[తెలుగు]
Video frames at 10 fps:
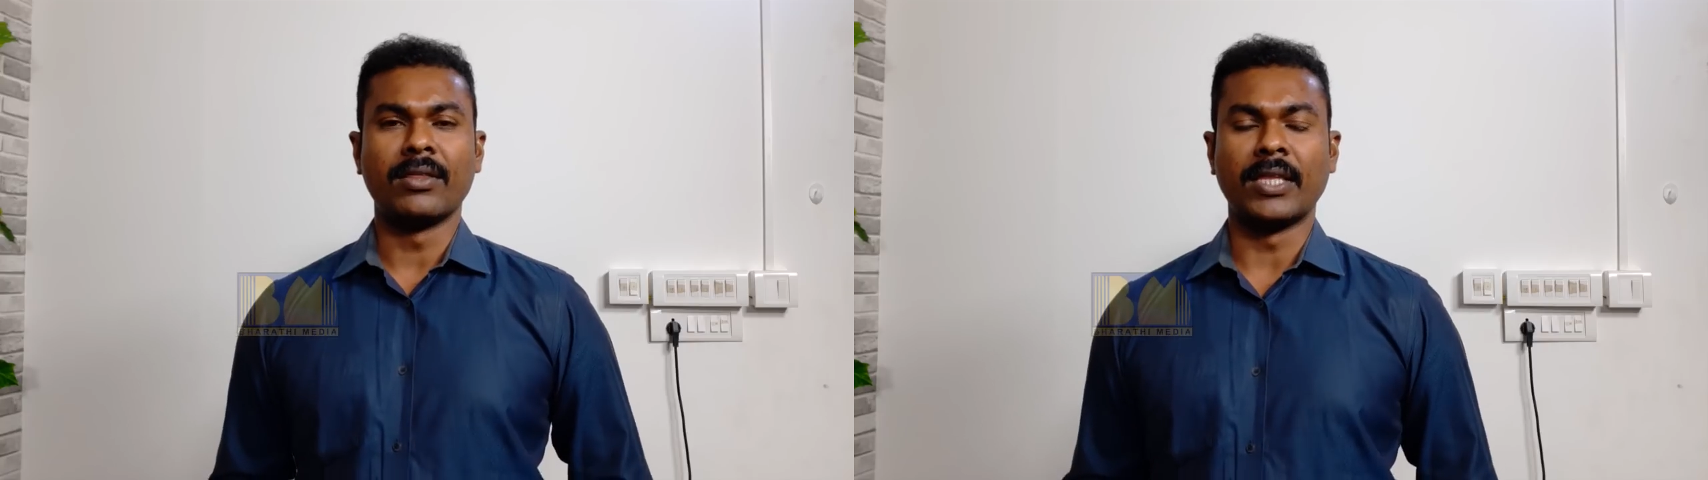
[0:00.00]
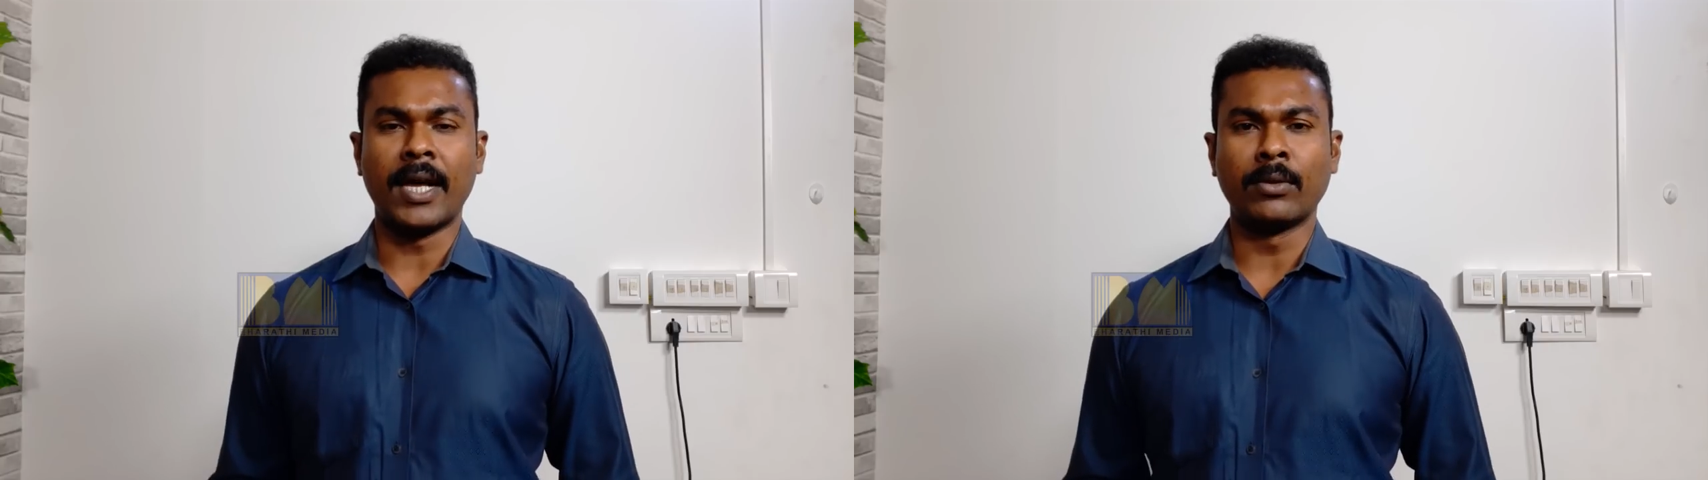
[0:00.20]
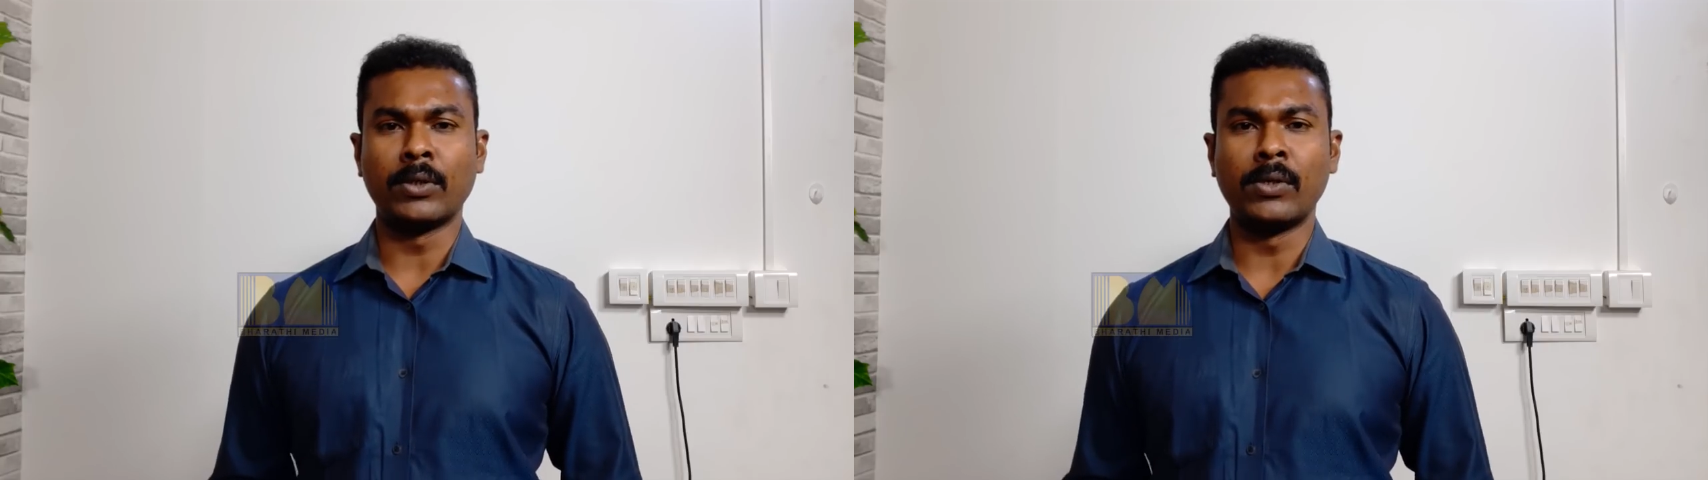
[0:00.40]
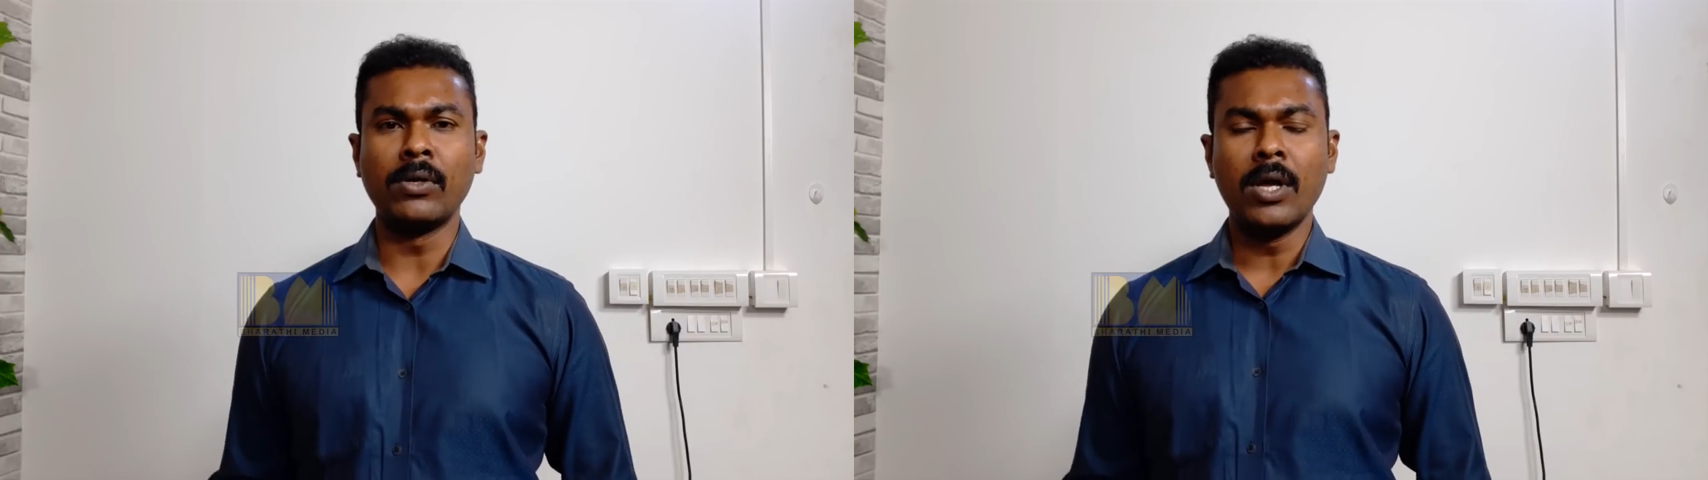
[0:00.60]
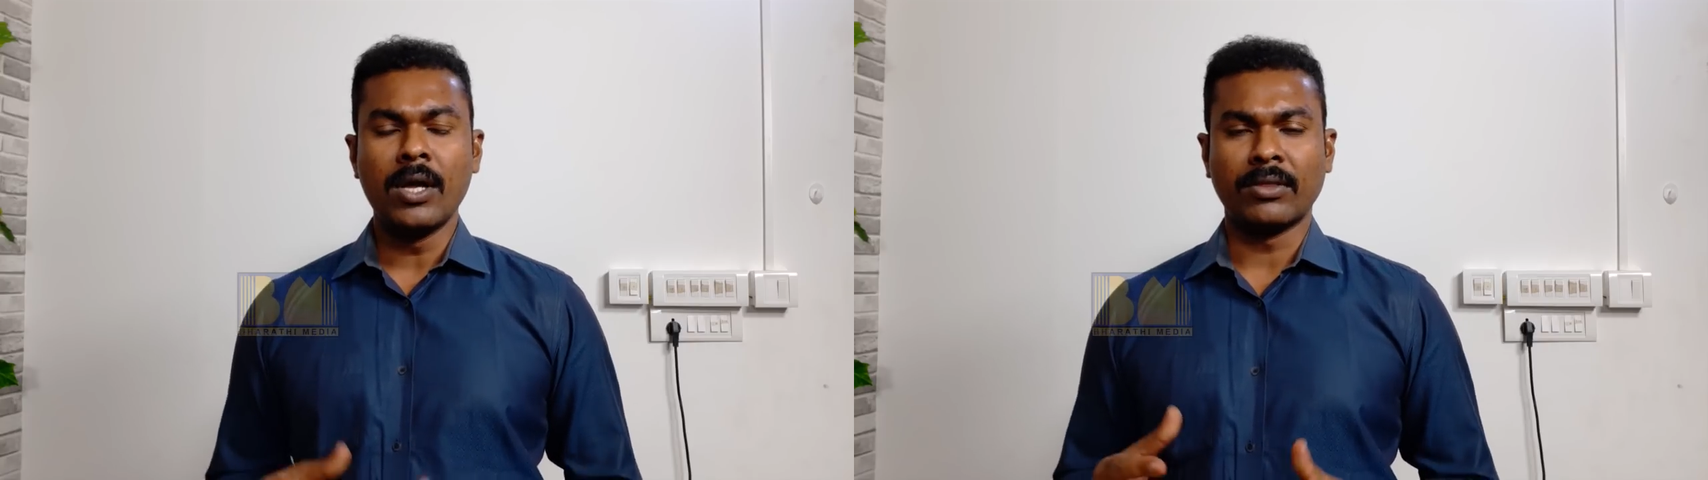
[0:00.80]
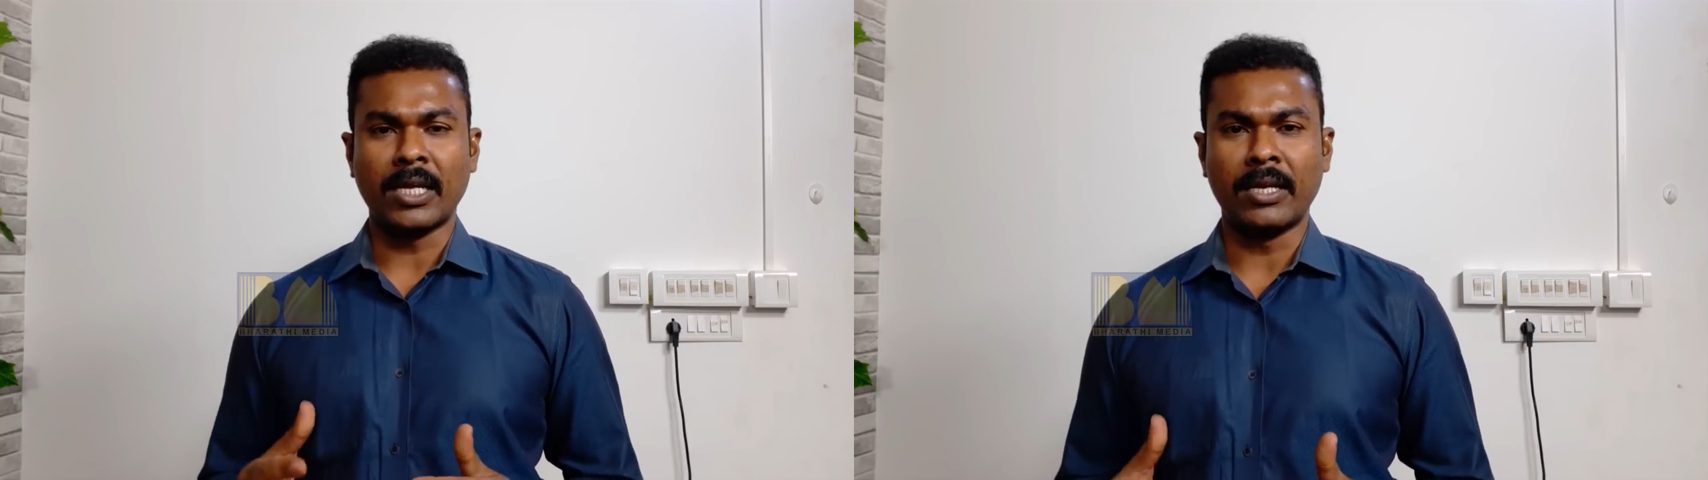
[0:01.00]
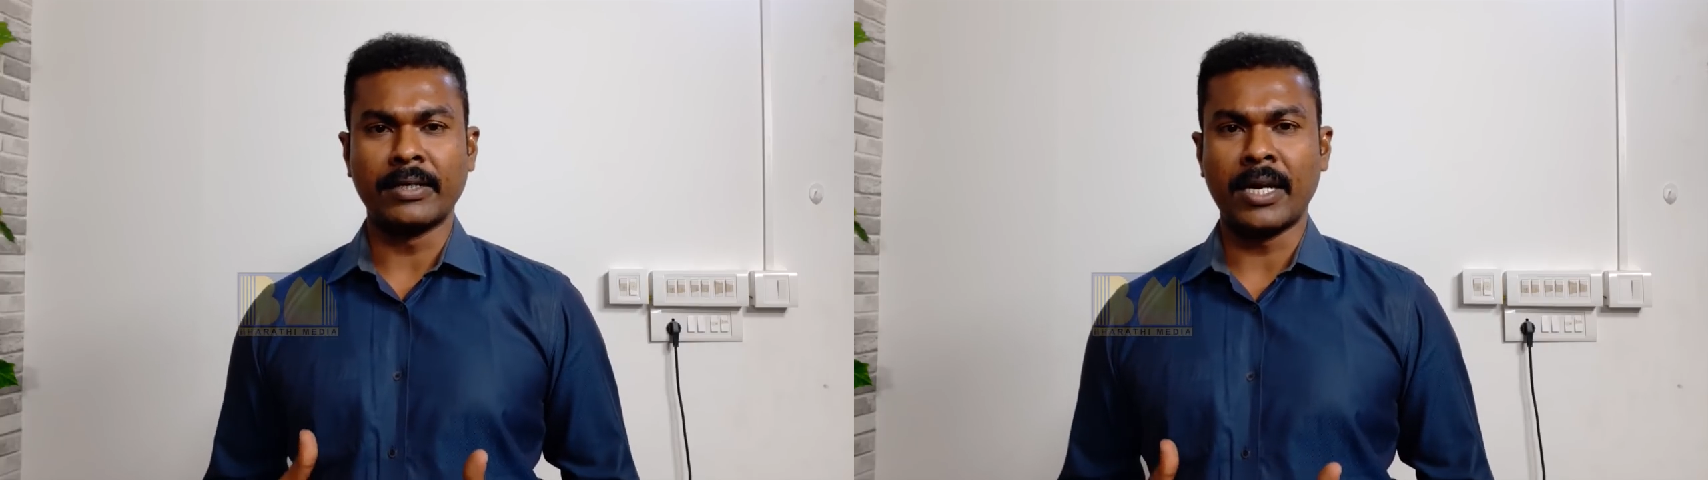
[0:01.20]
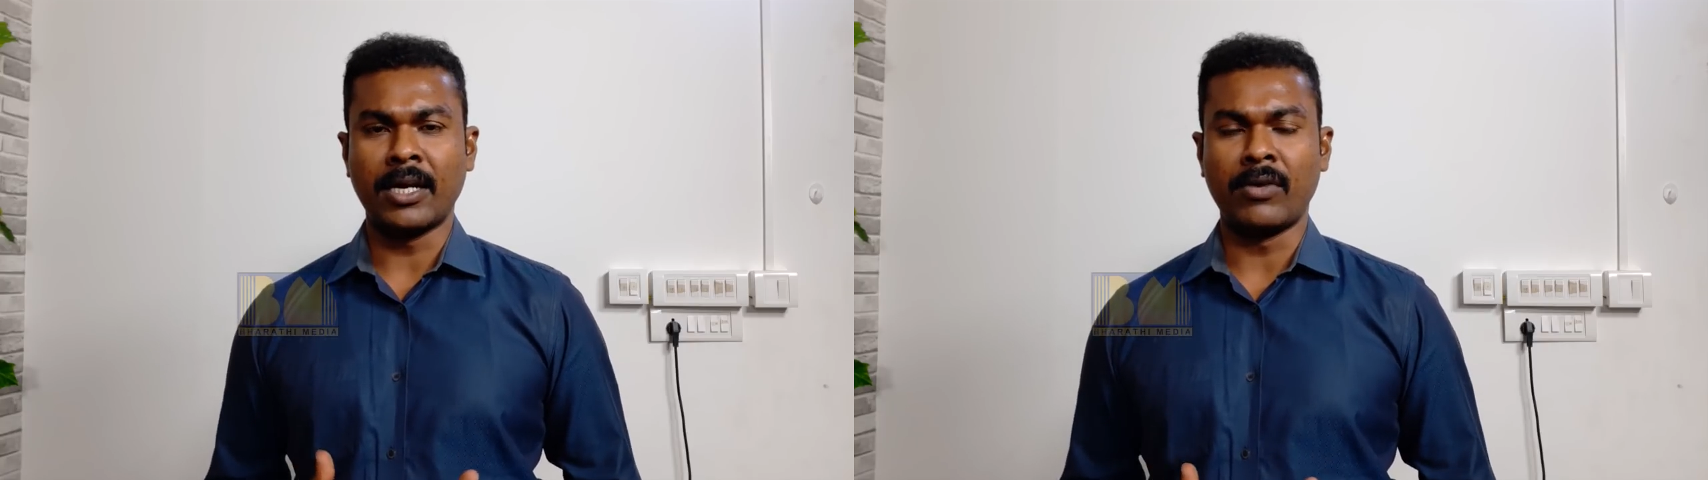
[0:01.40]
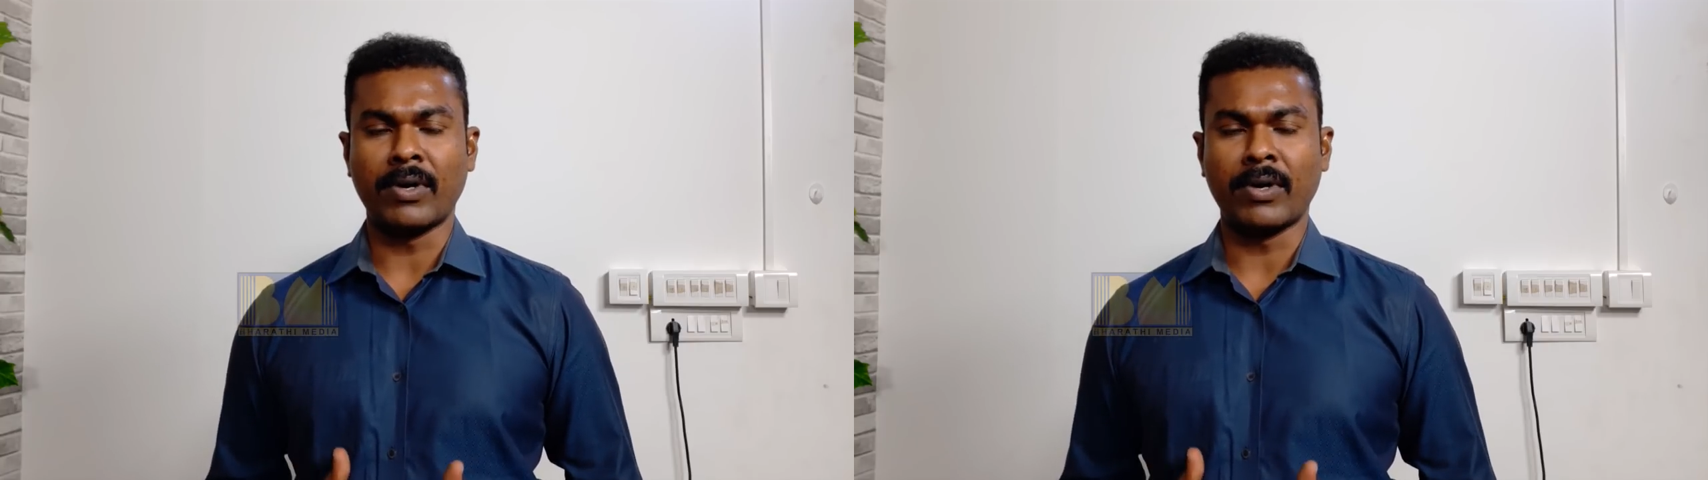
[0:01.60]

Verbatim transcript: దాంతో తెలంగాణలో